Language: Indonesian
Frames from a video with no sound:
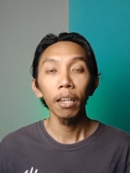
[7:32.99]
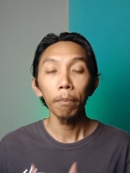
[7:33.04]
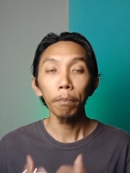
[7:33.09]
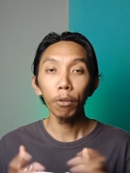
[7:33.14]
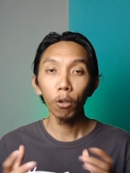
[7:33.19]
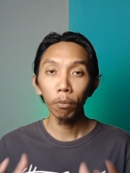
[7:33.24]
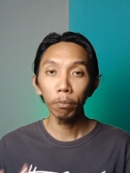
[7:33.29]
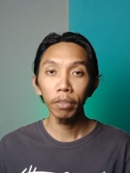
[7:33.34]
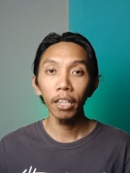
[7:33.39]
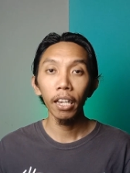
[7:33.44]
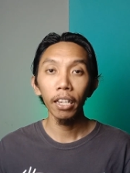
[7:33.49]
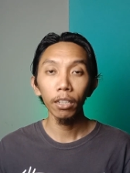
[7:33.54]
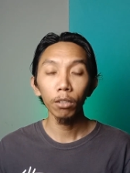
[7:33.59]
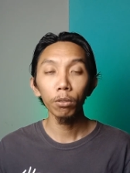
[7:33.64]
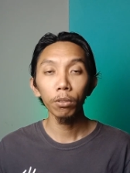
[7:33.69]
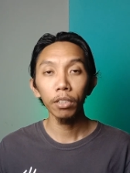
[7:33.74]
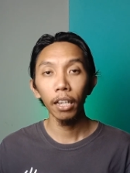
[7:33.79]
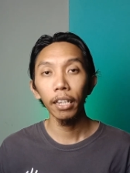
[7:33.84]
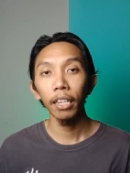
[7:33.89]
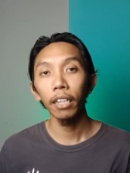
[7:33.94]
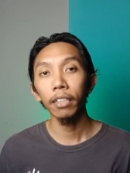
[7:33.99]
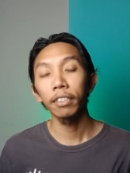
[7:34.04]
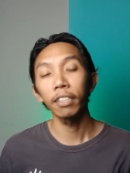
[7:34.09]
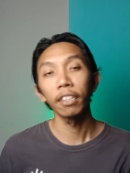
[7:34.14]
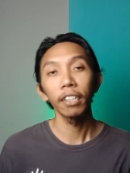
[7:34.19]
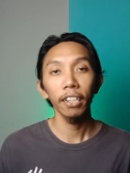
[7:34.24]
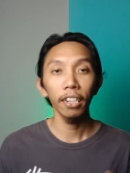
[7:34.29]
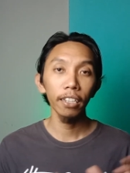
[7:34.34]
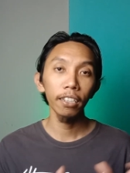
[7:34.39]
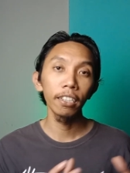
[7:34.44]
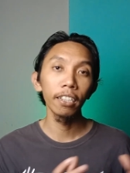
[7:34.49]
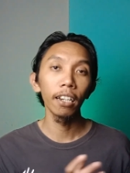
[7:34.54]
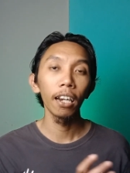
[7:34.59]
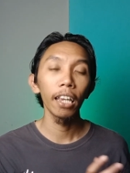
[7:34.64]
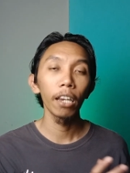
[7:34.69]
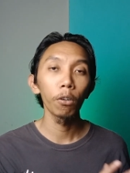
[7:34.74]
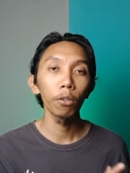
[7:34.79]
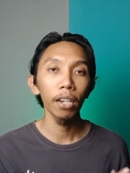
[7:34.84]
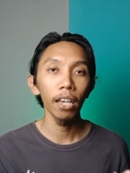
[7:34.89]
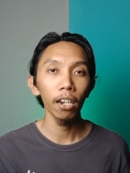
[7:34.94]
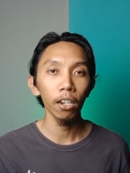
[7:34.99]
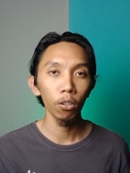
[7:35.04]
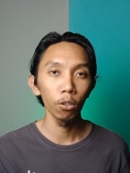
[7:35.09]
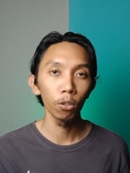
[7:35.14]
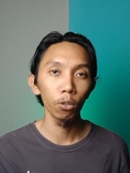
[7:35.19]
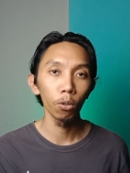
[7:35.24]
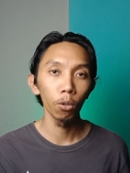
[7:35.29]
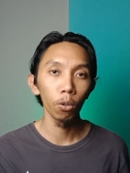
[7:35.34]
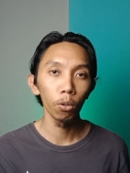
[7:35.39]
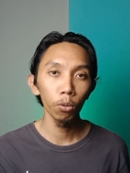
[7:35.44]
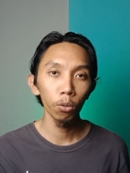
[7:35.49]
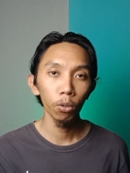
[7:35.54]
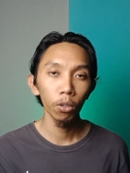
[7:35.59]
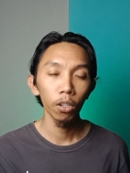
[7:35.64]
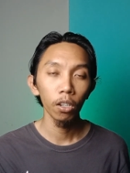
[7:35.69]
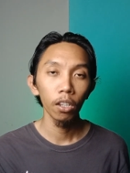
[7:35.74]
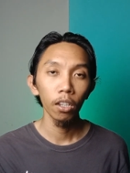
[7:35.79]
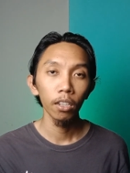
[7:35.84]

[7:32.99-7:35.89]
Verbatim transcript: promnya itu saya generate di Leonardo dulu,